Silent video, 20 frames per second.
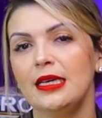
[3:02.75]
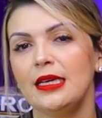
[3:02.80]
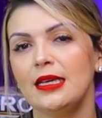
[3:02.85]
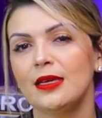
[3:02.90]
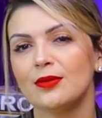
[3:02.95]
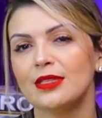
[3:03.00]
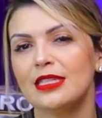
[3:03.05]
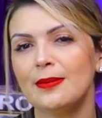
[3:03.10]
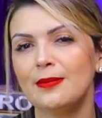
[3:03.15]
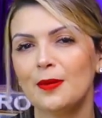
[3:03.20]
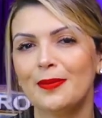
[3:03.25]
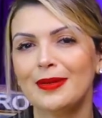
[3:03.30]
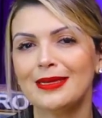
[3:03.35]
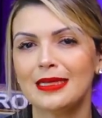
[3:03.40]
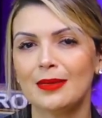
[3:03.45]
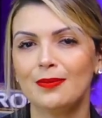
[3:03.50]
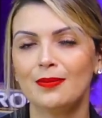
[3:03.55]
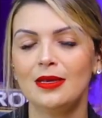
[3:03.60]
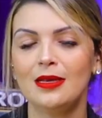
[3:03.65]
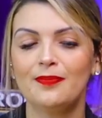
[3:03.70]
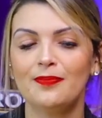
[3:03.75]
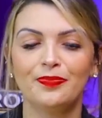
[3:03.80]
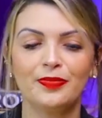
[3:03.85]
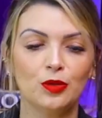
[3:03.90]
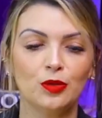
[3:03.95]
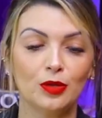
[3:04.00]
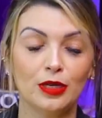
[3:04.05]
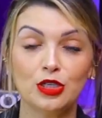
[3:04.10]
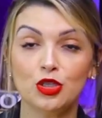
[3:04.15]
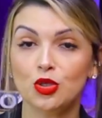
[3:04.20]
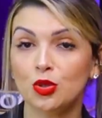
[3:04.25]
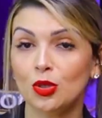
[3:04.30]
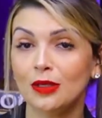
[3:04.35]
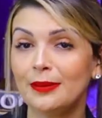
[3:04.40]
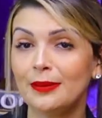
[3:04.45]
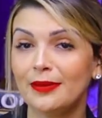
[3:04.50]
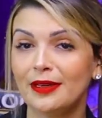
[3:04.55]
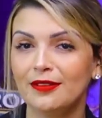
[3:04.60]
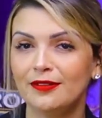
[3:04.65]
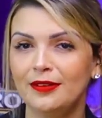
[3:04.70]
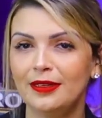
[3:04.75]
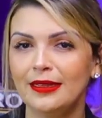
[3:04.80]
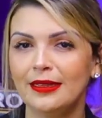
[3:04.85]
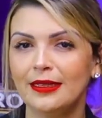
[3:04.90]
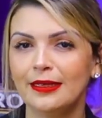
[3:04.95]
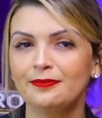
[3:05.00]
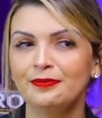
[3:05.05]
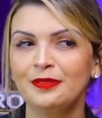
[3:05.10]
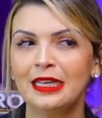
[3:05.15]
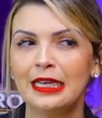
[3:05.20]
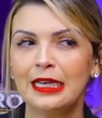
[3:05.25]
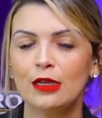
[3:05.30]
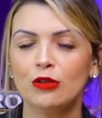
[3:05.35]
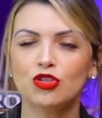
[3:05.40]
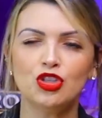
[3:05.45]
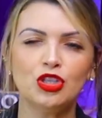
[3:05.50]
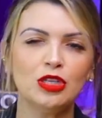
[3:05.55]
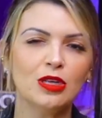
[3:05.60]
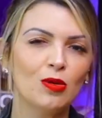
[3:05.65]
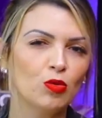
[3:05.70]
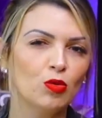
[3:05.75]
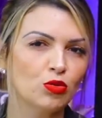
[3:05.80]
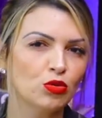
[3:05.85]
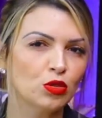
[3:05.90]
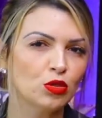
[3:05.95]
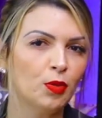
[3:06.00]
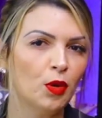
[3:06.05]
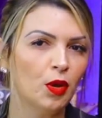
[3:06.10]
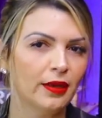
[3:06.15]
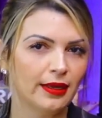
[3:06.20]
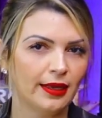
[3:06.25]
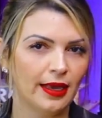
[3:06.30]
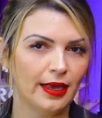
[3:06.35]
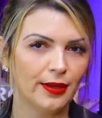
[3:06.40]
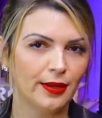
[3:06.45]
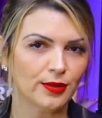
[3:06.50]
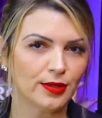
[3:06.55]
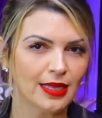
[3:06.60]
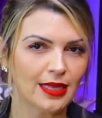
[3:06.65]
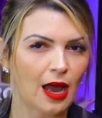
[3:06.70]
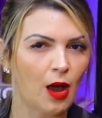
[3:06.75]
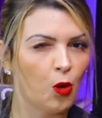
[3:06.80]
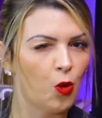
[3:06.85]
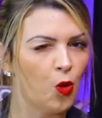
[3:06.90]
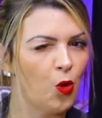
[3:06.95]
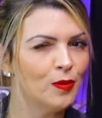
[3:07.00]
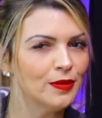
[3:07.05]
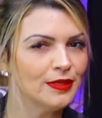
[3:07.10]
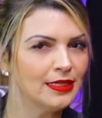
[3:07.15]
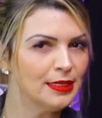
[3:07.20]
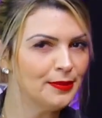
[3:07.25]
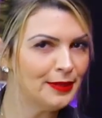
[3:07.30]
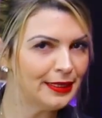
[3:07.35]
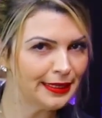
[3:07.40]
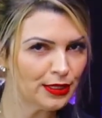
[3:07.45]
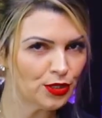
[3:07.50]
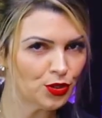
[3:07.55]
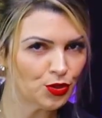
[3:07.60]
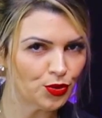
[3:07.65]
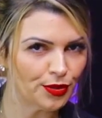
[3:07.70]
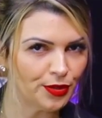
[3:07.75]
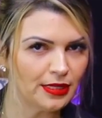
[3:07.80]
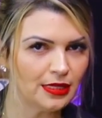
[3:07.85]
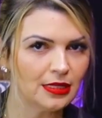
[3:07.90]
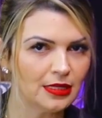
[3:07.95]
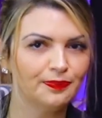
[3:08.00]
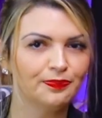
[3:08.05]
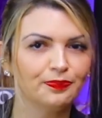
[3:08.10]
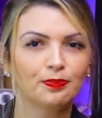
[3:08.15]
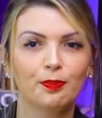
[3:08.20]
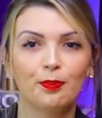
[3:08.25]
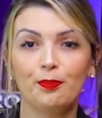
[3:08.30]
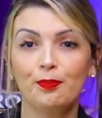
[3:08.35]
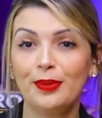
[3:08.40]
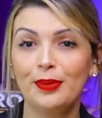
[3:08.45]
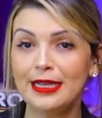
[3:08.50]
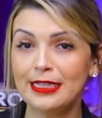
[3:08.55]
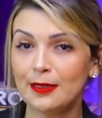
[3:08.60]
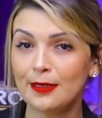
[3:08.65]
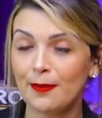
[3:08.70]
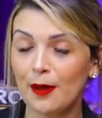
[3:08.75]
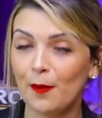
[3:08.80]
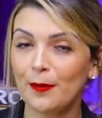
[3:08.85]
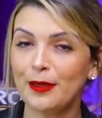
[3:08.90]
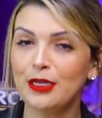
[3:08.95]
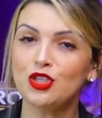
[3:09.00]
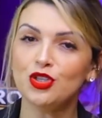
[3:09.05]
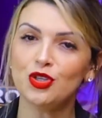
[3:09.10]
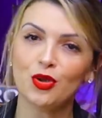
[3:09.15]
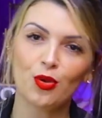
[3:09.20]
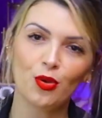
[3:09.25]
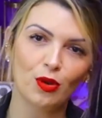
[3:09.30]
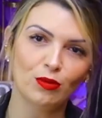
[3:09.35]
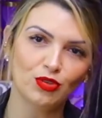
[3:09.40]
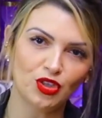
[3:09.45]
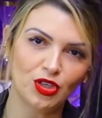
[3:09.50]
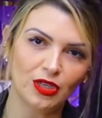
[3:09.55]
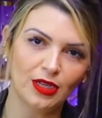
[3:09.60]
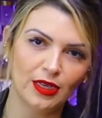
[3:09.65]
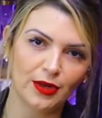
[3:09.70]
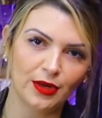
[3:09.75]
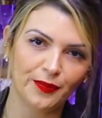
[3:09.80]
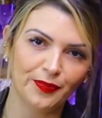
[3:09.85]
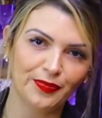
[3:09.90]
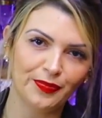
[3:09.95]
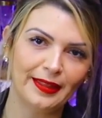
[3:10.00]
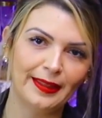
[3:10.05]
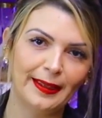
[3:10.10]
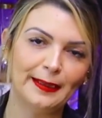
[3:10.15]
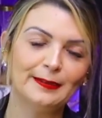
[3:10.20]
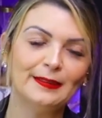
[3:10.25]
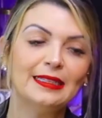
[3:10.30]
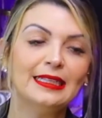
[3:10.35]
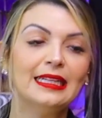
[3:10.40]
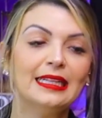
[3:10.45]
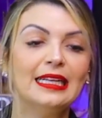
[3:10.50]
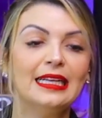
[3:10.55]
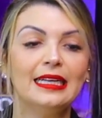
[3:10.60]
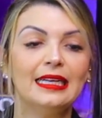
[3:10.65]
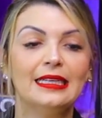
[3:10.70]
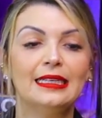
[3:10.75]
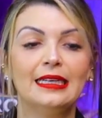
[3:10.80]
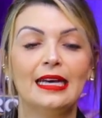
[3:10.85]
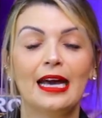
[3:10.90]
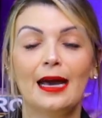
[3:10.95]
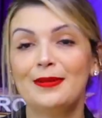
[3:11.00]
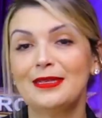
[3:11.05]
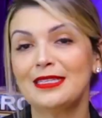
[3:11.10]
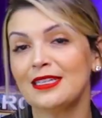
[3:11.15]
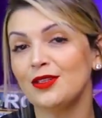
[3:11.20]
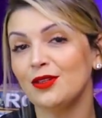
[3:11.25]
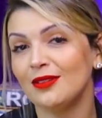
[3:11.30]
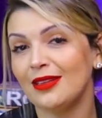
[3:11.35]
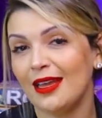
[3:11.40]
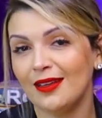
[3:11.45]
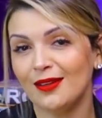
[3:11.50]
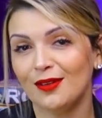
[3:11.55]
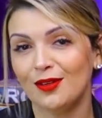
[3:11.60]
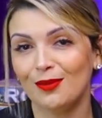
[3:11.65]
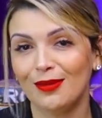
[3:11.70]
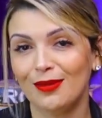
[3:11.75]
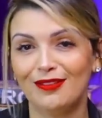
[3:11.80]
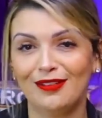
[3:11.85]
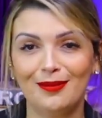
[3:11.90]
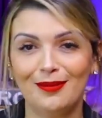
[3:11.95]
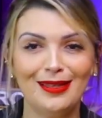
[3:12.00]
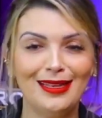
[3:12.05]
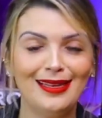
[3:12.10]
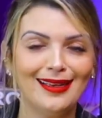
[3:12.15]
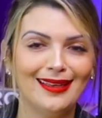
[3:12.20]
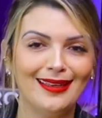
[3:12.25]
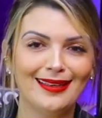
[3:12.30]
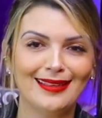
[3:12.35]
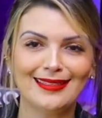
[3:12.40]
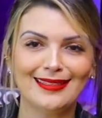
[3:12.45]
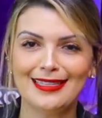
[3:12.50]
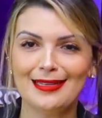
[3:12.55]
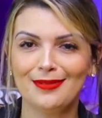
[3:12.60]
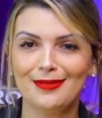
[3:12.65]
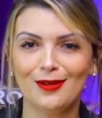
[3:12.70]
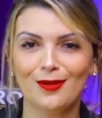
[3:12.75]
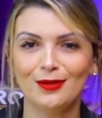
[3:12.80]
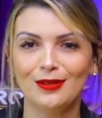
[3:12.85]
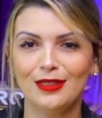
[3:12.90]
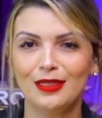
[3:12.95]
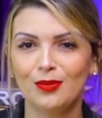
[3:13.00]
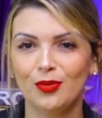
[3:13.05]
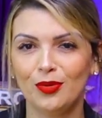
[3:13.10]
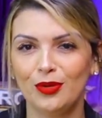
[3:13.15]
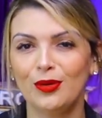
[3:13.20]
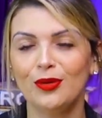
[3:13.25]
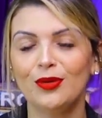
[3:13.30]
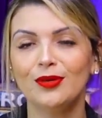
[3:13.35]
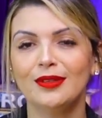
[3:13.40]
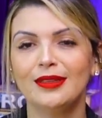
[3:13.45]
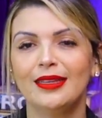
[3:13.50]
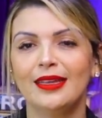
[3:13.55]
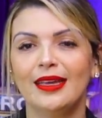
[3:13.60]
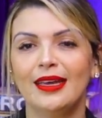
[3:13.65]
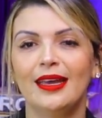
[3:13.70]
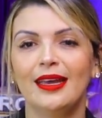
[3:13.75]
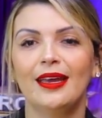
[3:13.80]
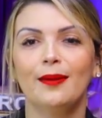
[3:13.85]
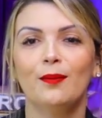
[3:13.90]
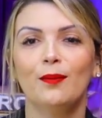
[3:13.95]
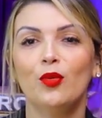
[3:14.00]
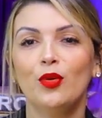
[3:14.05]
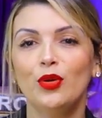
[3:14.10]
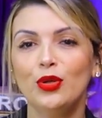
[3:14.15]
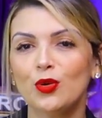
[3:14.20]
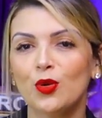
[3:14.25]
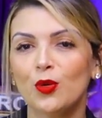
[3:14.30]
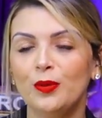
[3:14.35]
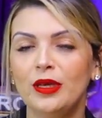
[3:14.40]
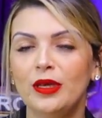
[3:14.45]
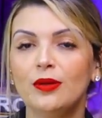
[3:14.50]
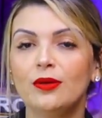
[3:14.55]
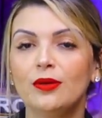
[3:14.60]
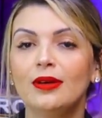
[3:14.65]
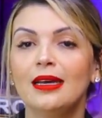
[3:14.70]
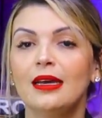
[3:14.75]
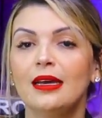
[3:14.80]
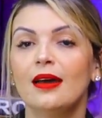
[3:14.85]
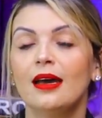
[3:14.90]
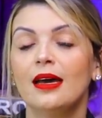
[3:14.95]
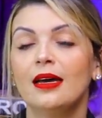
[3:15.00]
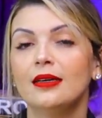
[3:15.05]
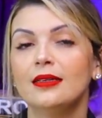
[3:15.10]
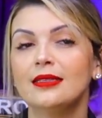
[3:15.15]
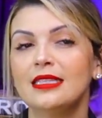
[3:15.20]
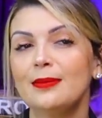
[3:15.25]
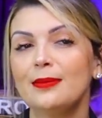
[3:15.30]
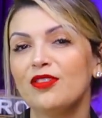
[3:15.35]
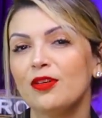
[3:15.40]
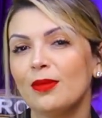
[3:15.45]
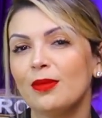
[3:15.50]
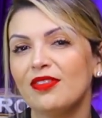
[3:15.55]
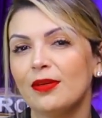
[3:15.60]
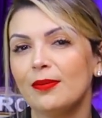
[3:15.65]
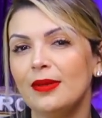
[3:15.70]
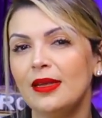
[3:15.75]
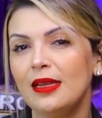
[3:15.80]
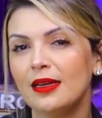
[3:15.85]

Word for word: sempre percebi, durante toda a minha vida, que eu tinha alguns bloqueios, algumas limitações. Principalmente com o dinheiro, né? Uh, apesar de eu ter uma família aí que sempre contribuiu, né, muito comigo, uh, sempre foi uma família